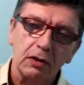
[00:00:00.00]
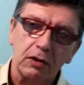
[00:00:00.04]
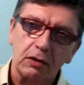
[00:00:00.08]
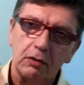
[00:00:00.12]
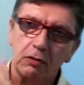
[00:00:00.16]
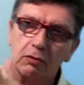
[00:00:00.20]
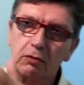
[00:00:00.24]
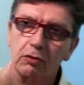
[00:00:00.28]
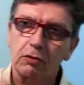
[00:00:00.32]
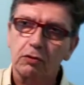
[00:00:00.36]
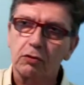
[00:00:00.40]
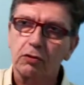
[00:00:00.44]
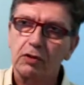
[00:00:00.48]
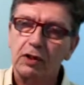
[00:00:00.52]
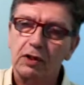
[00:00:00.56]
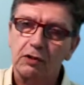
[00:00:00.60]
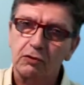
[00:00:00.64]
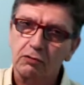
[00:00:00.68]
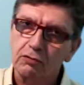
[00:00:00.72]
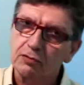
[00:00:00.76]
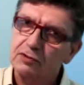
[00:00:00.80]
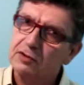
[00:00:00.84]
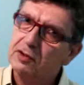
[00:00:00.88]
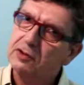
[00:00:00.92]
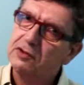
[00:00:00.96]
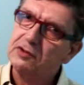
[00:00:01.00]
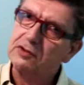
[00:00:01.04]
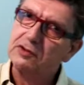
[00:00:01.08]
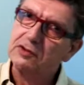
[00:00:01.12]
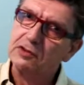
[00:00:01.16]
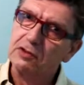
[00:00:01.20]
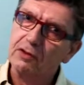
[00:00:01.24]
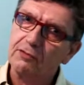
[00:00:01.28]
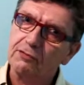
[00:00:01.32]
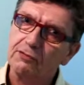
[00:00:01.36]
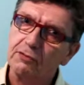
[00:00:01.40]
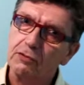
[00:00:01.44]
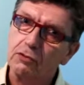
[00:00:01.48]
qui ont lieu les 12 et
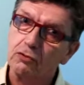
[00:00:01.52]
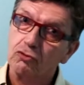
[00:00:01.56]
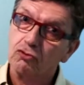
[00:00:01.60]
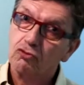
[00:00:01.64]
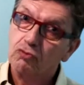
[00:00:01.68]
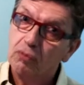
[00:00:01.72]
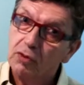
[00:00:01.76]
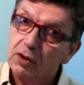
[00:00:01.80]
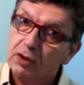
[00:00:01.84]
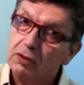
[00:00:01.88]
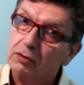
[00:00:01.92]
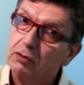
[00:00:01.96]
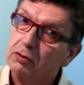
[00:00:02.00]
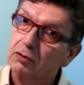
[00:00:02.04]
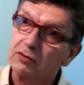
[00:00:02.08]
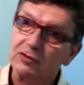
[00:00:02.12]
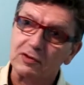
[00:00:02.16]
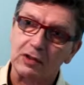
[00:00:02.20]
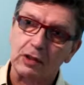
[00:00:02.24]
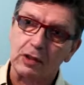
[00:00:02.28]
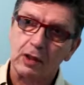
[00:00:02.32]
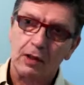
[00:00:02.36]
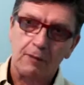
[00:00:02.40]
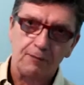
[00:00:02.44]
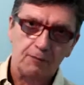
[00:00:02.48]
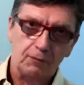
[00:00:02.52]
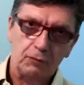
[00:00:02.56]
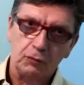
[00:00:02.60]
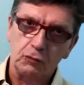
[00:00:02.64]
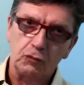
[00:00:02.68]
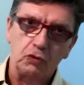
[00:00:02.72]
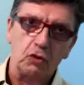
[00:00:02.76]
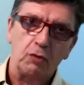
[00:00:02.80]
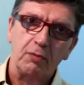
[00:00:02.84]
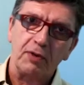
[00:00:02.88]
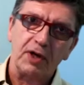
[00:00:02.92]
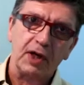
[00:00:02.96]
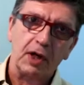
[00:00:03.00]
19 juin, donc c'est
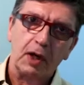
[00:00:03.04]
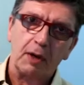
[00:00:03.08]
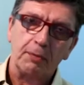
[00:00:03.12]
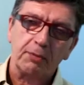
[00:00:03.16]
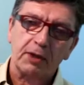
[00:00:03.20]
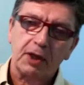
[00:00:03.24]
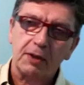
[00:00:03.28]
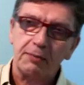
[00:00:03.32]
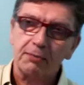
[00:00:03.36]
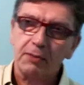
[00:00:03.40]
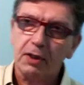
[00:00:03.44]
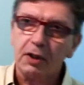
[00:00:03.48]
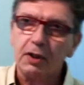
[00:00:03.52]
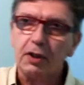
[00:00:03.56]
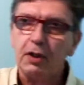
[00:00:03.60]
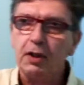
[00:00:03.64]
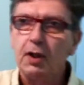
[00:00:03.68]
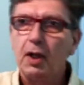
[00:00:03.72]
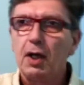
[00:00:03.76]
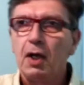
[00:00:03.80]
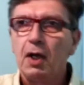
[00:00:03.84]
demain après-demain.